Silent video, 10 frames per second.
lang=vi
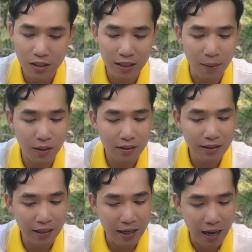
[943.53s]
xin cảm ơn
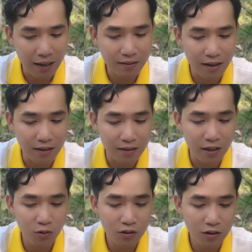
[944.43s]
tất cả tình
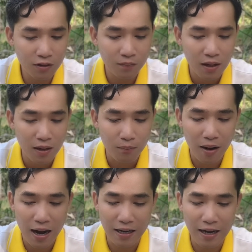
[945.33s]
yêu thương
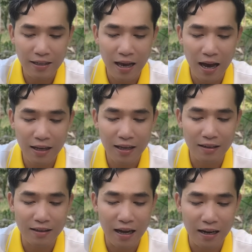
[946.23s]
mà khán giả
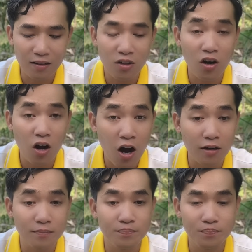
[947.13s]
dành tặng cho con
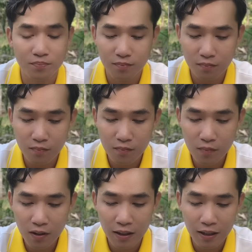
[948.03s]

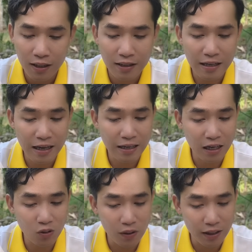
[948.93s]
Khán giả
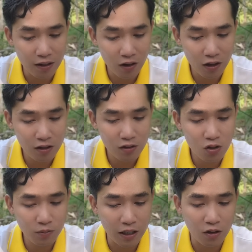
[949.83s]
Nhanh Quỳnh thì nói,
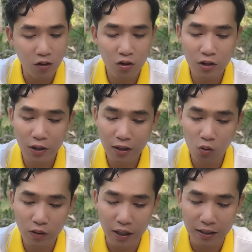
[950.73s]
chúc chị có chuyến
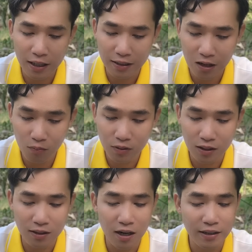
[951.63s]
lưu diễn thành công
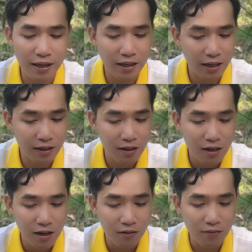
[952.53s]
rực rỡ nhé chị.
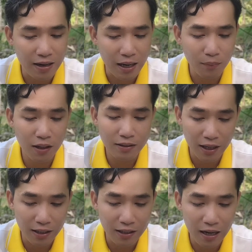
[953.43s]
Và cảm ơn
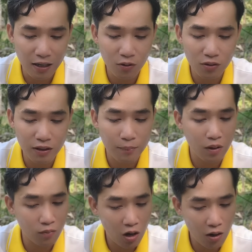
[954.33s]
chị đã yêu thương em
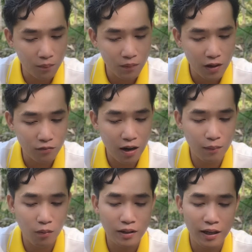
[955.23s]
Hồng Loan. Và
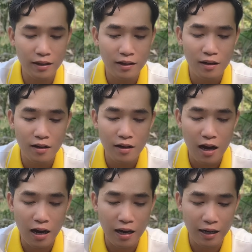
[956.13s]
mong chị
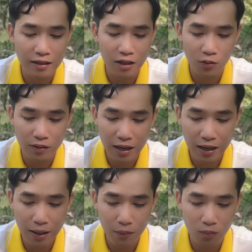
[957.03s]
à, hãy dìu dắt
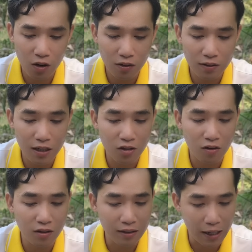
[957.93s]
em Hồng Loan trên
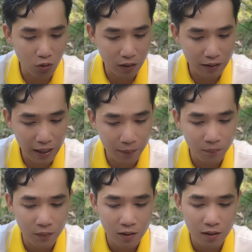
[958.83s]
con đường nghệ thuật nha.
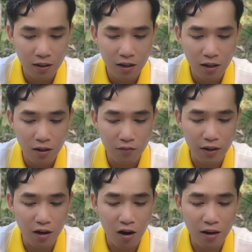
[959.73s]

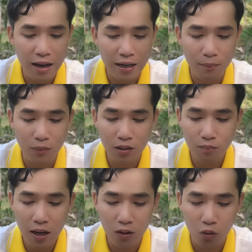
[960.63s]
Vì đó là niềm ước
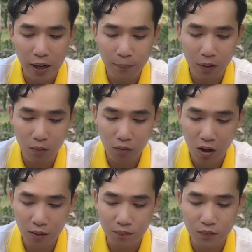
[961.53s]
mơ của em Hồng
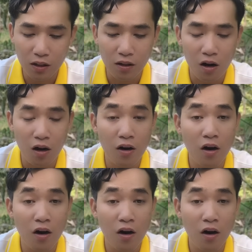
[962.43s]
Loan từ nhỏ